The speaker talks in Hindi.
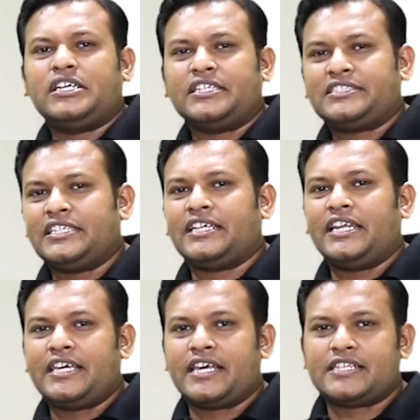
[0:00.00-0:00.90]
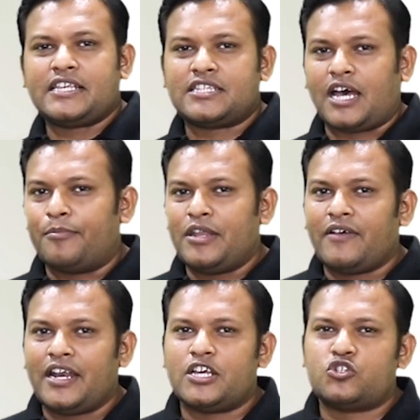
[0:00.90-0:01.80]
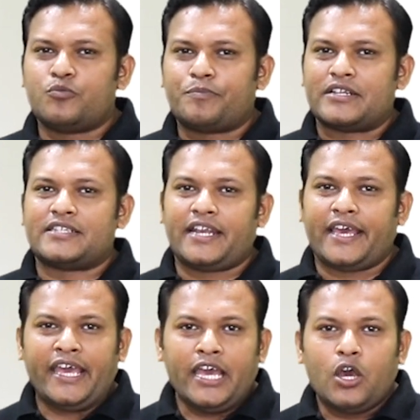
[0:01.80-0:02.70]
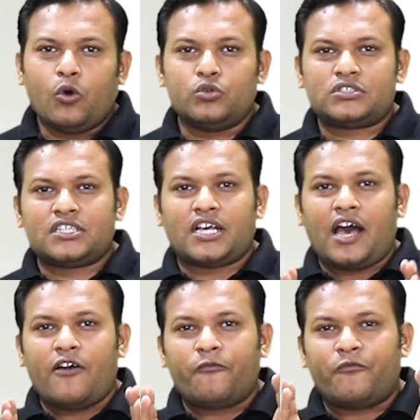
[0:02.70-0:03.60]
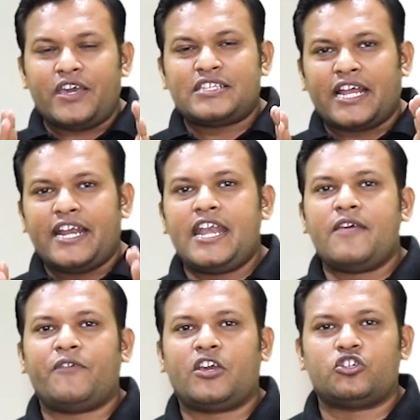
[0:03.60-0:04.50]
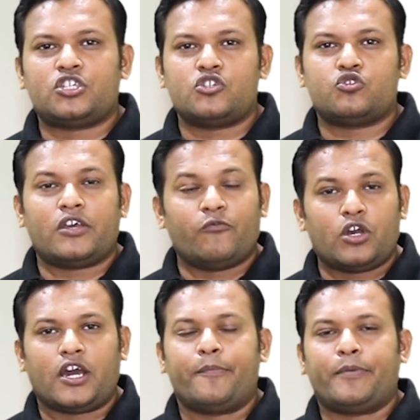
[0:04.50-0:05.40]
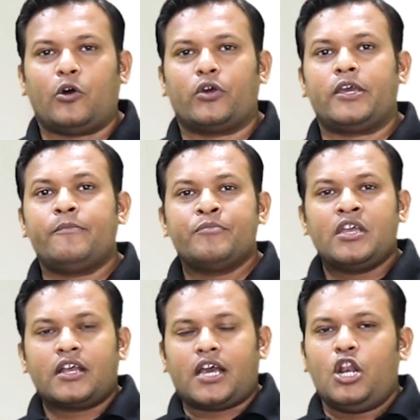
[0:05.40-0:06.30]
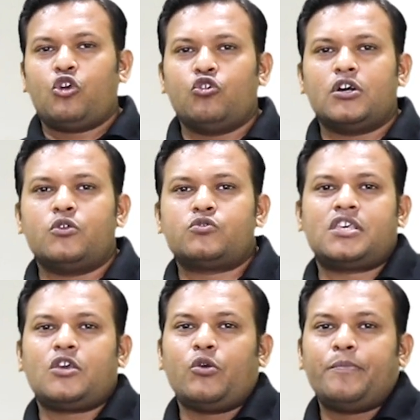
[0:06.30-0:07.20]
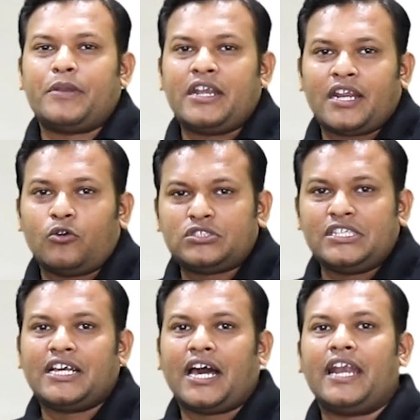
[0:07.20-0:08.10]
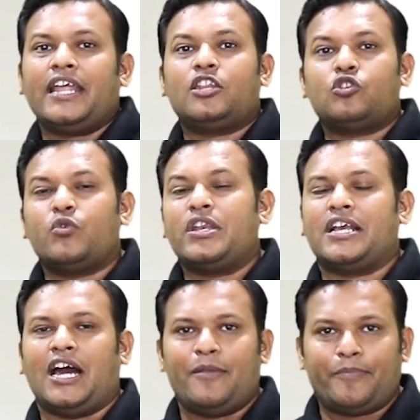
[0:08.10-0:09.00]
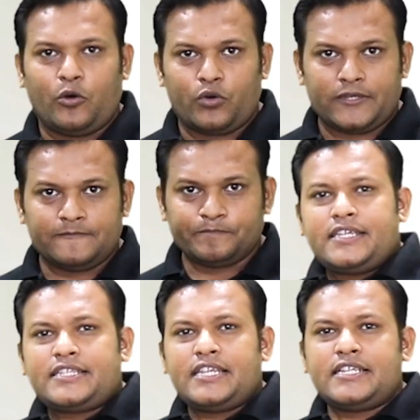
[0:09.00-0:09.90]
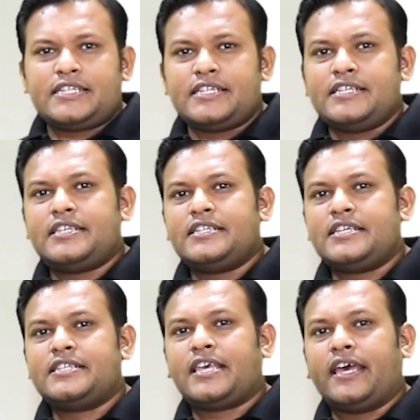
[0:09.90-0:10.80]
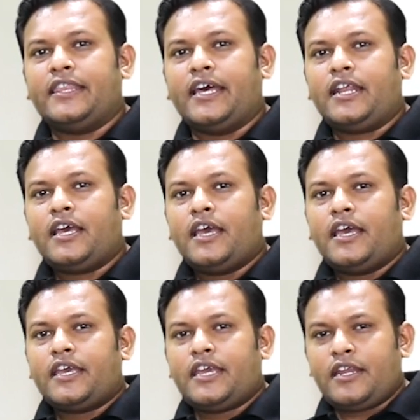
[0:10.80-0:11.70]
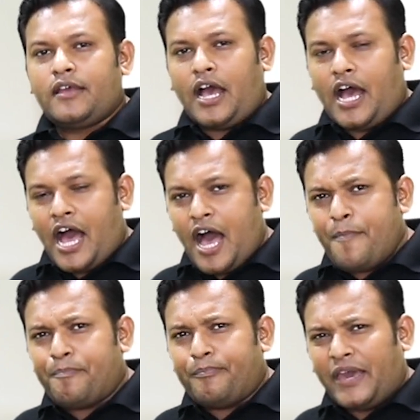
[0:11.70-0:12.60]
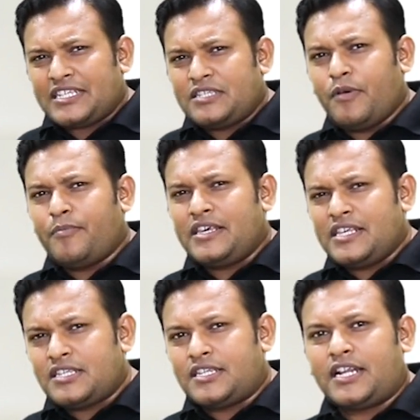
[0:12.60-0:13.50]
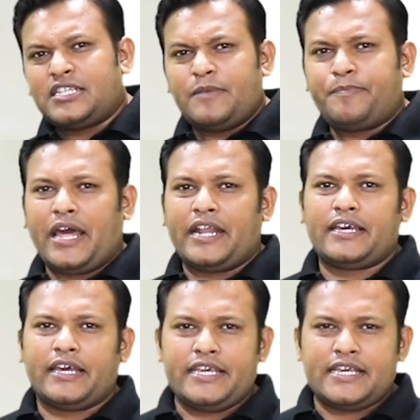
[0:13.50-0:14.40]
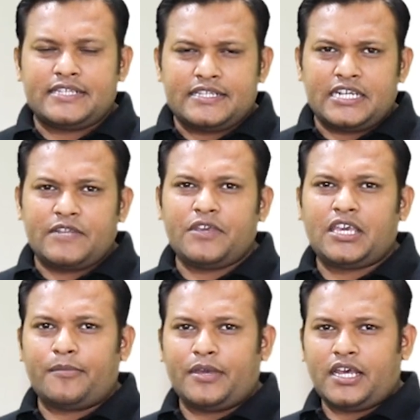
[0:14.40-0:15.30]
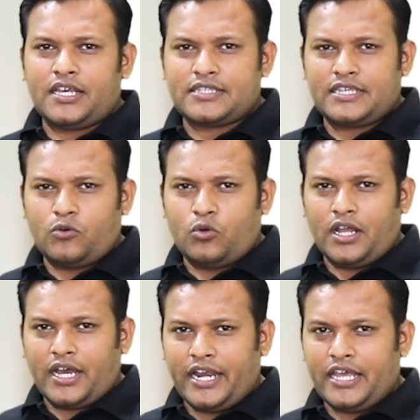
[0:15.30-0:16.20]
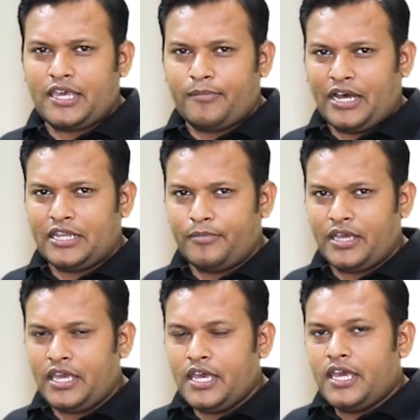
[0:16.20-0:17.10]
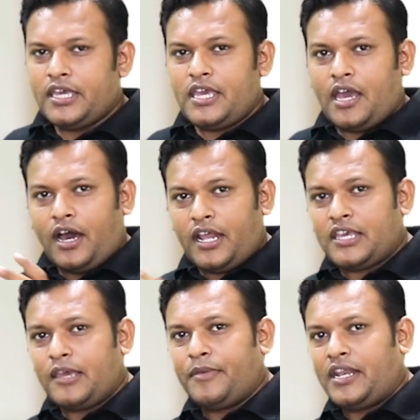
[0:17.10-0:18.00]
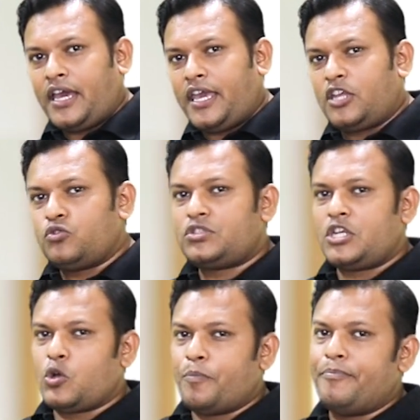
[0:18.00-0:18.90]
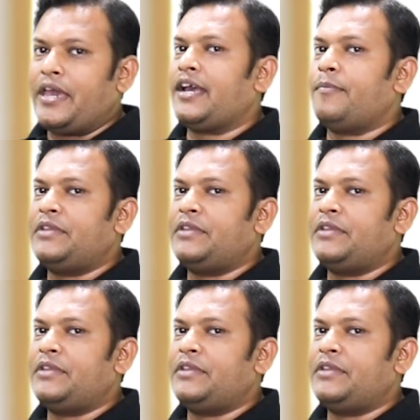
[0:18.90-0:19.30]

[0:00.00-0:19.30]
ही अच्छे तरीके से सामने वाले जो पर्सन है उसका फेस आइडेंटिफिकेशन जो है वो कर पाओगे कल को अगर उसकी कोई प्रिंटआउट्स निकालने हैं तो वो निकाल पाओगे तीसरी चीज़ इसी चीज़ के अंदर कि आप मैक्सिमम इस तरह से प्लान करिए सीसीटीवी कैमरा को लगाने के बाद में कि हर कैमरा एक दूसरे को बैकअप